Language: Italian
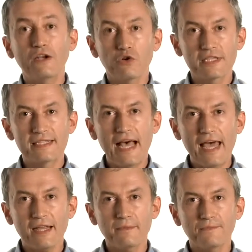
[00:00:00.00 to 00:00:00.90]

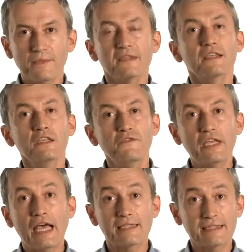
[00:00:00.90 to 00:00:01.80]
valorizzare
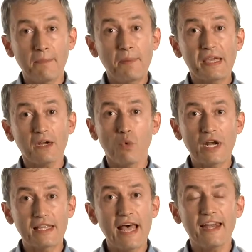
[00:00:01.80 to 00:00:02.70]
significa saper
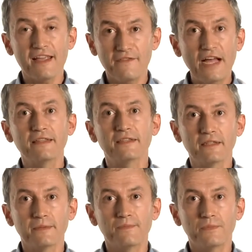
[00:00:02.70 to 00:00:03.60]
guardare
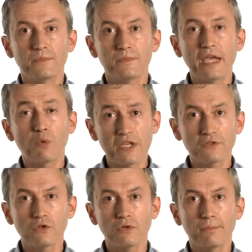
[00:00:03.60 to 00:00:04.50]
avanti e
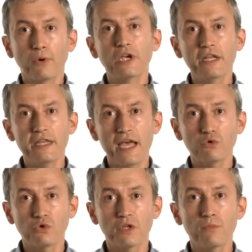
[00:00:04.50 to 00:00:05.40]
questo Pollini
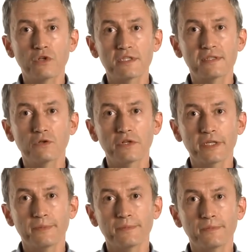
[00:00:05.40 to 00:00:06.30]

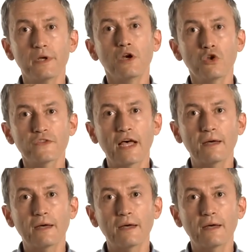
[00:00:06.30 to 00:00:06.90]
Autodemolizioni lo